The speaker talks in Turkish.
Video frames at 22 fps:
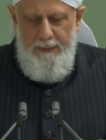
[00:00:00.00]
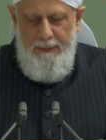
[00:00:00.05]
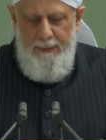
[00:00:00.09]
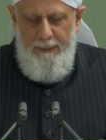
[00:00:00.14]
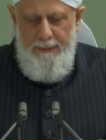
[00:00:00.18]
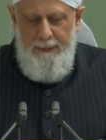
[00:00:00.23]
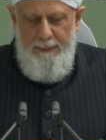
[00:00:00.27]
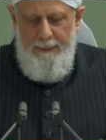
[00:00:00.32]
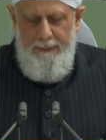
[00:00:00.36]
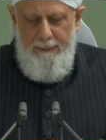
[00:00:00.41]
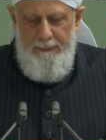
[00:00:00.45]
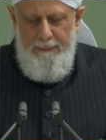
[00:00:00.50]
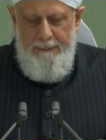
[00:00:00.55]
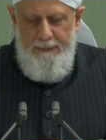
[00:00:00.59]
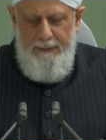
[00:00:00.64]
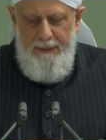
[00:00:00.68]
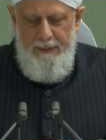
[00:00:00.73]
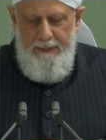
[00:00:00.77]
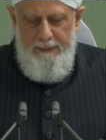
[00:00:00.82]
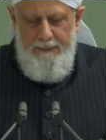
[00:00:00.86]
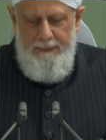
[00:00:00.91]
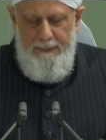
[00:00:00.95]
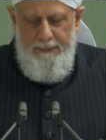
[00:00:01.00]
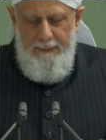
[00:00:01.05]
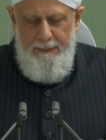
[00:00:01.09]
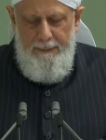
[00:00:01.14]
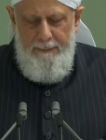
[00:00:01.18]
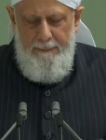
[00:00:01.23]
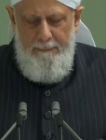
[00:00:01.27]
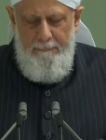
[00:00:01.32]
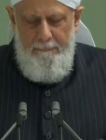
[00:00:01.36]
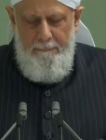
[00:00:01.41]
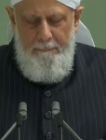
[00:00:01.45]
Benu
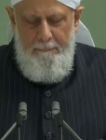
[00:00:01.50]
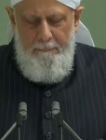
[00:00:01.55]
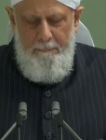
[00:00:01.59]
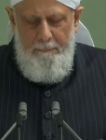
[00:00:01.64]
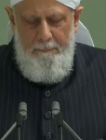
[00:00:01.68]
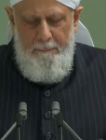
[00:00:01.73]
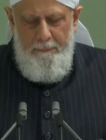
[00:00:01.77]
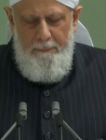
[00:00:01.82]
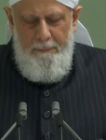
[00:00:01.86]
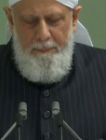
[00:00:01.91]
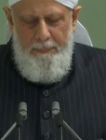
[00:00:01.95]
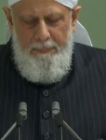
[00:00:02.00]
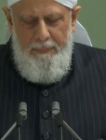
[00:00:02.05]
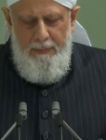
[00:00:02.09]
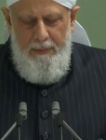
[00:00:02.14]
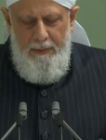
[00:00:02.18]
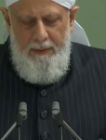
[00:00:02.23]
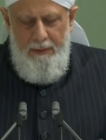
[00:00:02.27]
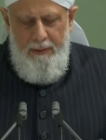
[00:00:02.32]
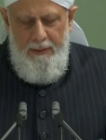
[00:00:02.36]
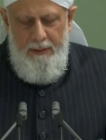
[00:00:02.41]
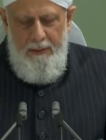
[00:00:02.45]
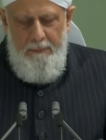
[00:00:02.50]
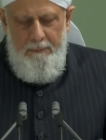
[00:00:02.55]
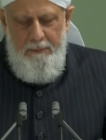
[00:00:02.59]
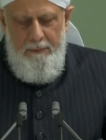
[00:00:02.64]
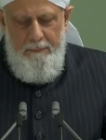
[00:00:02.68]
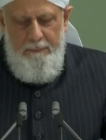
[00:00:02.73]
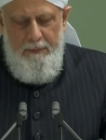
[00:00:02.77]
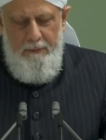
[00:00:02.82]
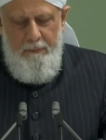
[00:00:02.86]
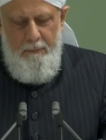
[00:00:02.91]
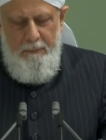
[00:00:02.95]
Amir'in e,
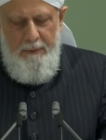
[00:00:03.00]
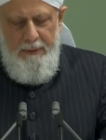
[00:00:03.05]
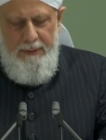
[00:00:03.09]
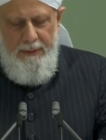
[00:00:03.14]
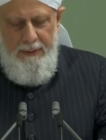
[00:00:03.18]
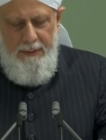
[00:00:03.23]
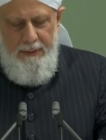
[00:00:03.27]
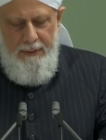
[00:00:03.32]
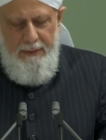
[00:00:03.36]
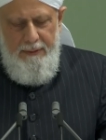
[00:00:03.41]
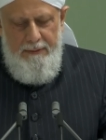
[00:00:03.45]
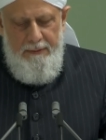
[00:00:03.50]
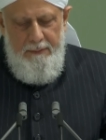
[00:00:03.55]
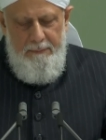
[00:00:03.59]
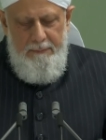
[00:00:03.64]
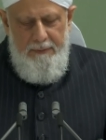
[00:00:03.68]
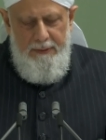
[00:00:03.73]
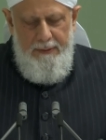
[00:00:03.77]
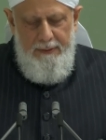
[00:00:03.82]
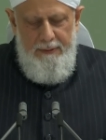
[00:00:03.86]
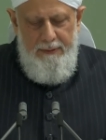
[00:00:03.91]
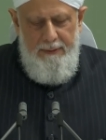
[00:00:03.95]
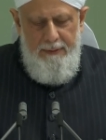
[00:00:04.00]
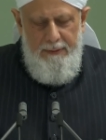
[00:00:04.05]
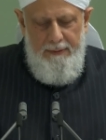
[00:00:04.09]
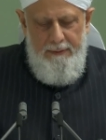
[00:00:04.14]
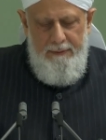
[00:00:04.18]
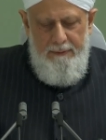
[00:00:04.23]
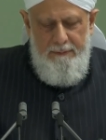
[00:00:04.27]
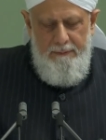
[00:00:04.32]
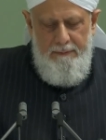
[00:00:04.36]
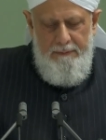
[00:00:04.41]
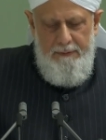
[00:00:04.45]
insanları bile bu e,
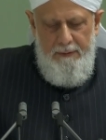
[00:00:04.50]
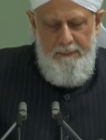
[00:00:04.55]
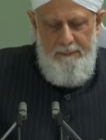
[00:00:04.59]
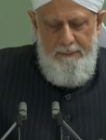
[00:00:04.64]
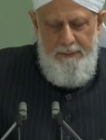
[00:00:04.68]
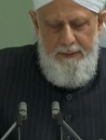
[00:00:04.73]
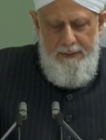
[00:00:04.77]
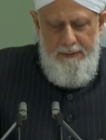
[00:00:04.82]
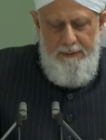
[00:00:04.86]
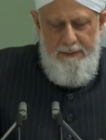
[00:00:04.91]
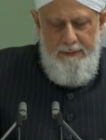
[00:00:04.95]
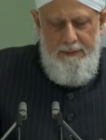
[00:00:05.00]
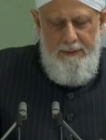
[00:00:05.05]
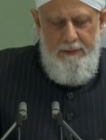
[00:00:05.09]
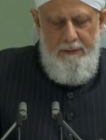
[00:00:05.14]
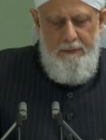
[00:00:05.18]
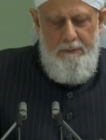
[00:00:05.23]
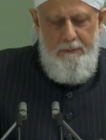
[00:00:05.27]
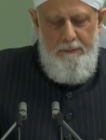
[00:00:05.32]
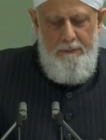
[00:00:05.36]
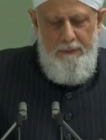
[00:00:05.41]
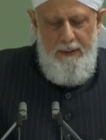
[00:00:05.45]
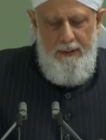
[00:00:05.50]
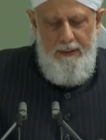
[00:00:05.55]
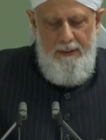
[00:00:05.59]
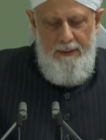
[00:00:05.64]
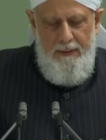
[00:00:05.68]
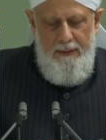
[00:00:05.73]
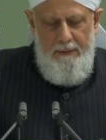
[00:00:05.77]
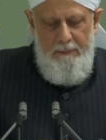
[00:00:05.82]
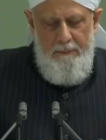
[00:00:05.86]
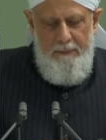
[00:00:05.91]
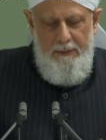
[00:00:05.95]
kan dökmekten e,
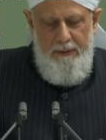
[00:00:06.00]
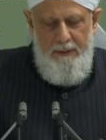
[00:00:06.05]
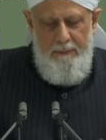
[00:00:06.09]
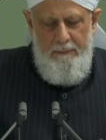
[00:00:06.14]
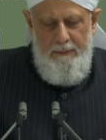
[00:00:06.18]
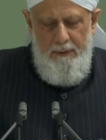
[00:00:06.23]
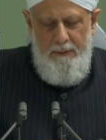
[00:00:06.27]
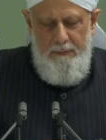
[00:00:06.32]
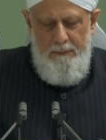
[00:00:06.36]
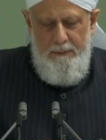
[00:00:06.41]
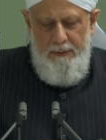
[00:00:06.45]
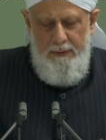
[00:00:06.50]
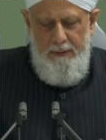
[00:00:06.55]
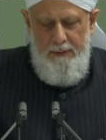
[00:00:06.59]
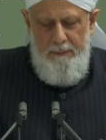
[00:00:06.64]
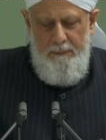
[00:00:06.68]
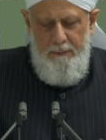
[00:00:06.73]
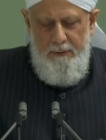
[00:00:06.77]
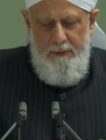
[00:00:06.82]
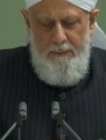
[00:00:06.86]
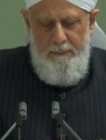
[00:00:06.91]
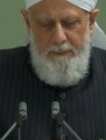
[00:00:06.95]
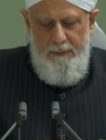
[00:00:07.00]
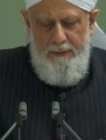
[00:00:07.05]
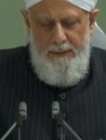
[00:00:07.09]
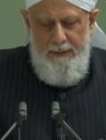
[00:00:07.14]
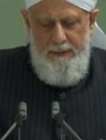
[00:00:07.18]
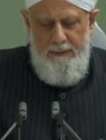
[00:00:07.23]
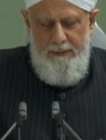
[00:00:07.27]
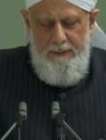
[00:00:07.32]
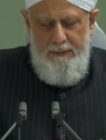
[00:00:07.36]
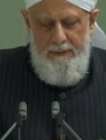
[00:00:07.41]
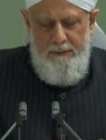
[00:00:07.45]
çekiniyorlardı.
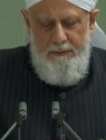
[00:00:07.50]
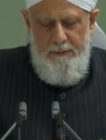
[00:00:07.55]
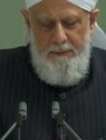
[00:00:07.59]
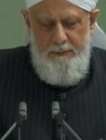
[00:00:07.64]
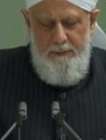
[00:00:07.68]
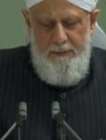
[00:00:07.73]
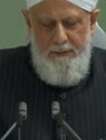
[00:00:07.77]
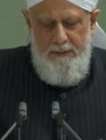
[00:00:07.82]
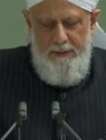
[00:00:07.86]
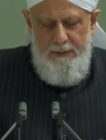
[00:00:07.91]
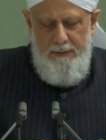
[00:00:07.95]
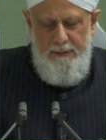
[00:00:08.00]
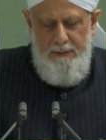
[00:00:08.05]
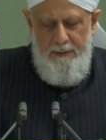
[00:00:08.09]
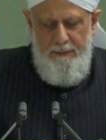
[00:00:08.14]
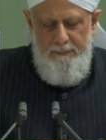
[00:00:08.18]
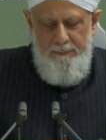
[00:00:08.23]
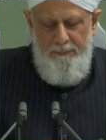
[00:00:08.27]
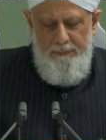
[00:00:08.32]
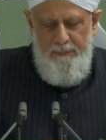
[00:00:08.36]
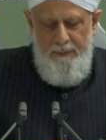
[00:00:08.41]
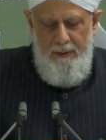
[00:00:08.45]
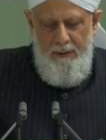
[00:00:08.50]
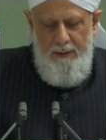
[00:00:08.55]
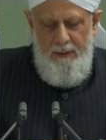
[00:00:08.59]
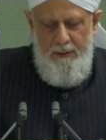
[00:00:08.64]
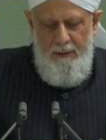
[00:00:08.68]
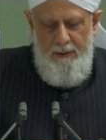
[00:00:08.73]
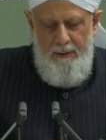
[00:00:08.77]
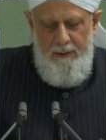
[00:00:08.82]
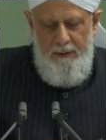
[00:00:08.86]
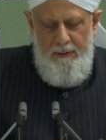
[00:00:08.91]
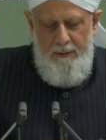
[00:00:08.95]
Çünkü
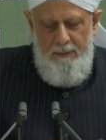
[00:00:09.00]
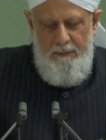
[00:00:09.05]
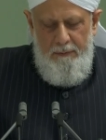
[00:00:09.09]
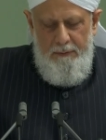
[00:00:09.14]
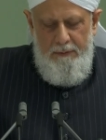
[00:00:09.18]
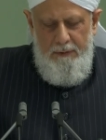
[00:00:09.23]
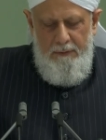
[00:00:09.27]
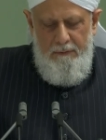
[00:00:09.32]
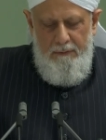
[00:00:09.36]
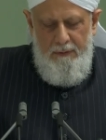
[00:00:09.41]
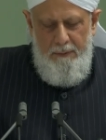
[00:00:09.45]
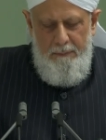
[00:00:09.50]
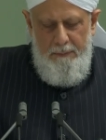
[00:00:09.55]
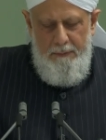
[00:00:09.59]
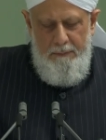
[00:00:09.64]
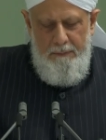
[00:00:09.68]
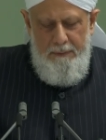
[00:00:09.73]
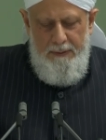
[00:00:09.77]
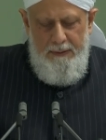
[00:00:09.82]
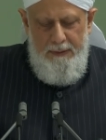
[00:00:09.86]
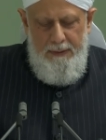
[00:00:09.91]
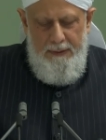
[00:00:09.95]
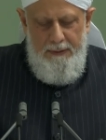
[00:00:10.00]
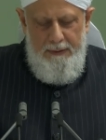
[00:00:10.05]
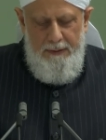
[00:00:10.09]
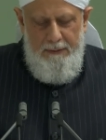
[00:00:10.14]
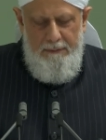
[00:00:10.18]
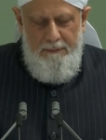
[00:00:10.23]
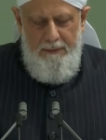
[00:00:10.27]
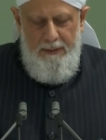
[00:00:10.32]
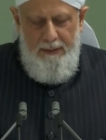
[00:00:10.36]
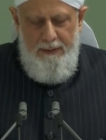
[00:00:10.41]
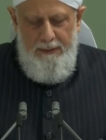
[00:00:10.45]
onlar Müslümanları
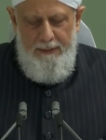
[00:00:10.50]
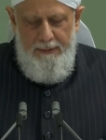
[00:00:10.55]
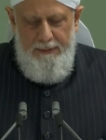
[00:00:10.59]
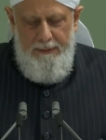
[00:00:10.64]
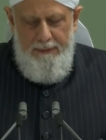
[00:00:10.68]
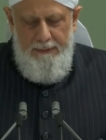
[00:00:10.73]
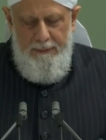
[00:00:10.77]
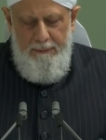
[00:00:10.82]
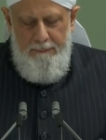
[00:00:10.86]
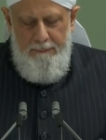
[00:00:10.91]
kandırmışlardı